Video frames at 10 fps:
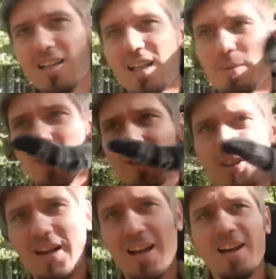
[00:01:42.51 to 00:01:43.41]
Dla mnie jest
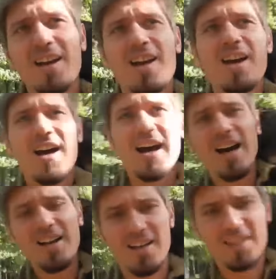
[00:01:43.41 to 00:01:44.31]
okej. Okay.
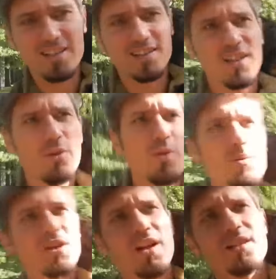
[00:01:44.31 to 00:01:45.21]
Ale
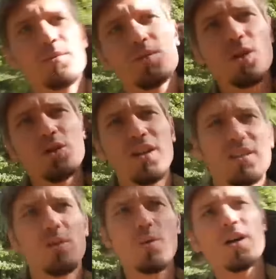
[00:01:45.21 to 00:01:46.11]
zastanowiłem się nad tym, co koty
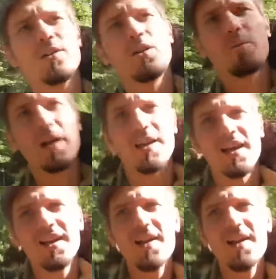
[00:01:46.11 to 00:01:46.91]
jedzą normalnie